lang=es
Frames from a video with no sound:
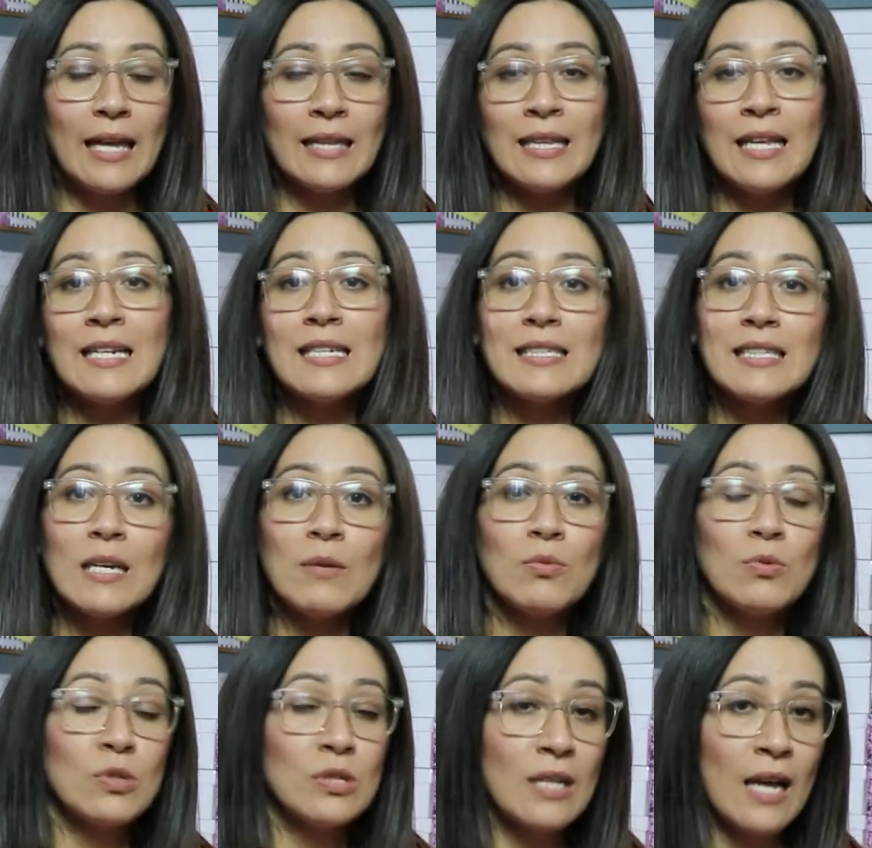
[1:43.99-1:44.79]
tienes que
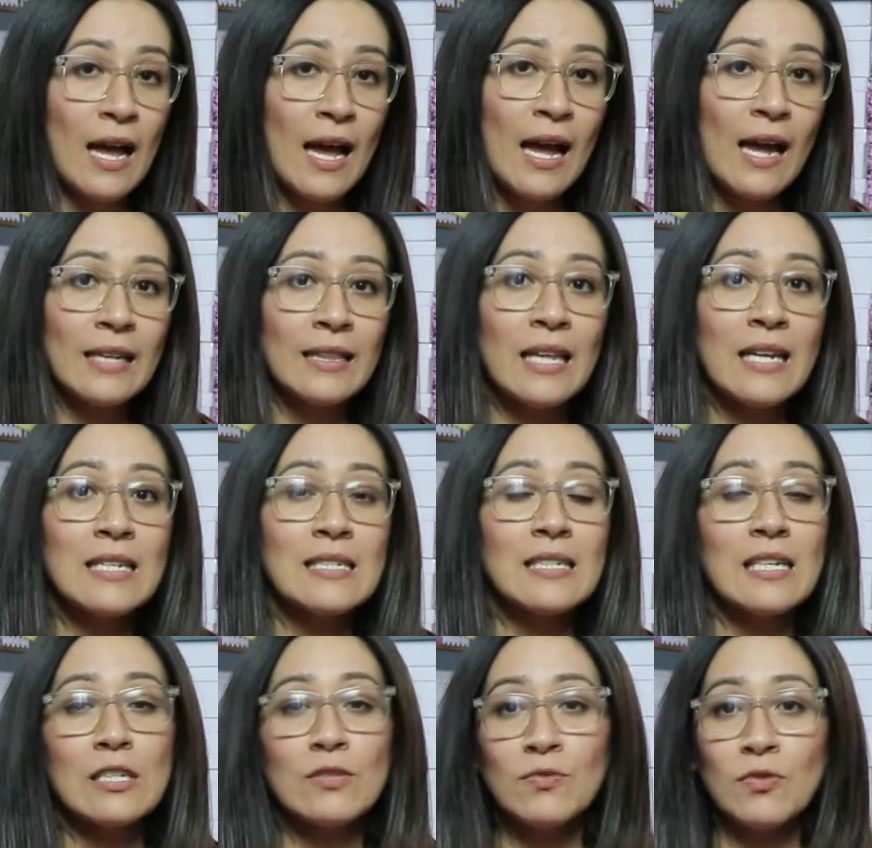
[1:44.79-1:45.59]
buscar,
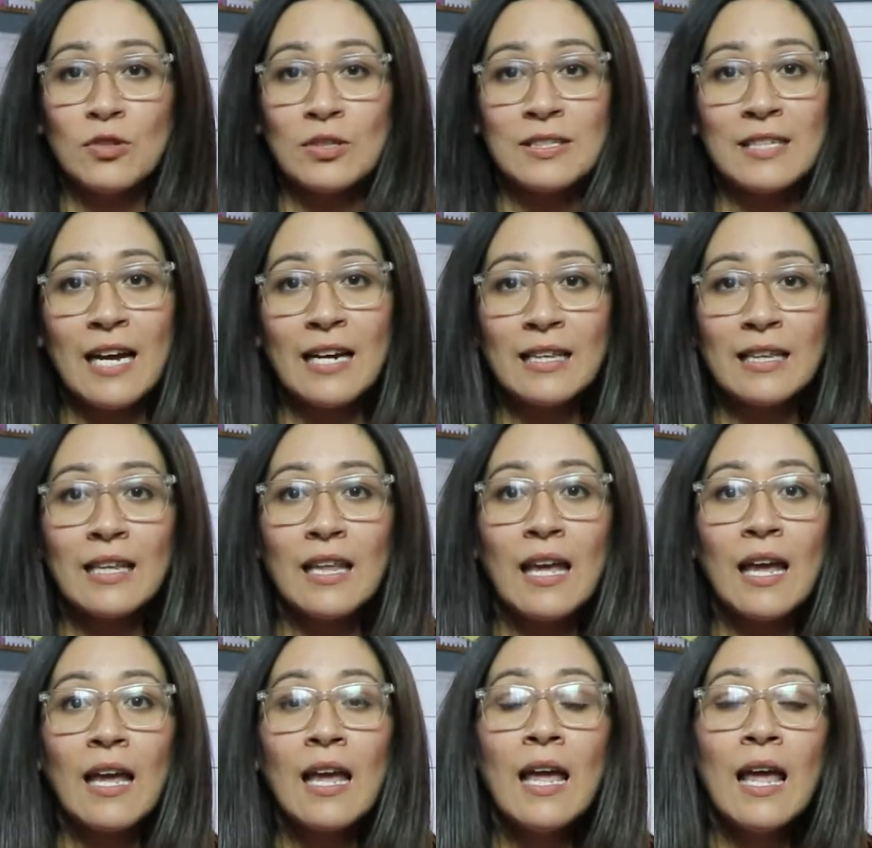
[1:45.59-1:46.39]
tienes que
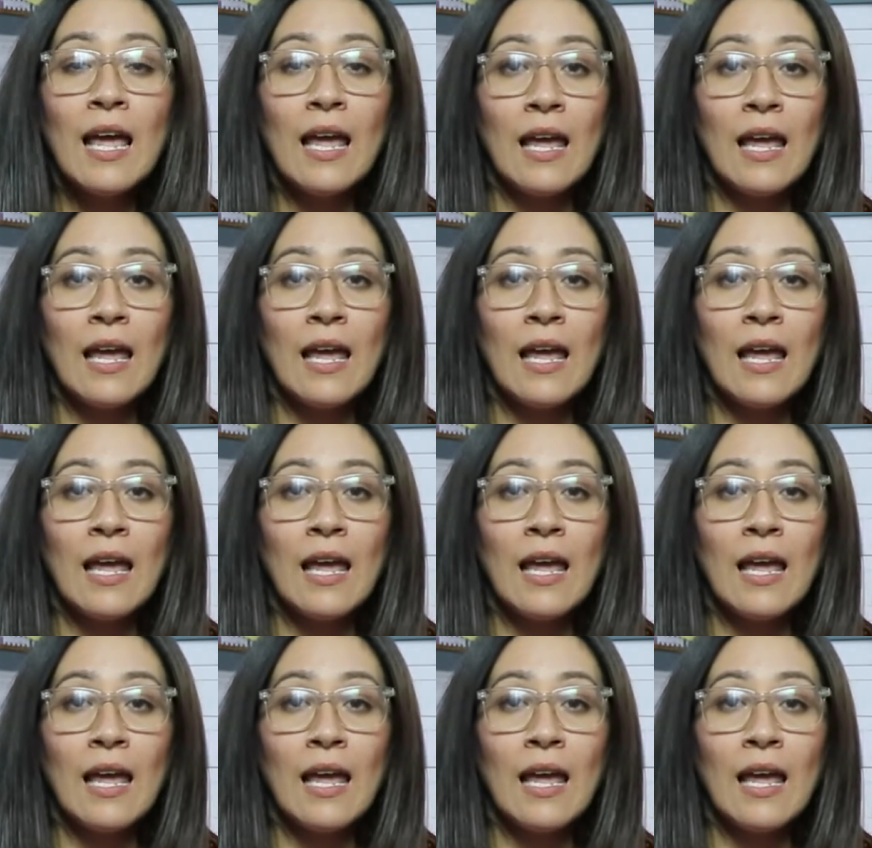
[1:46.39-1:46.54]
esforzarte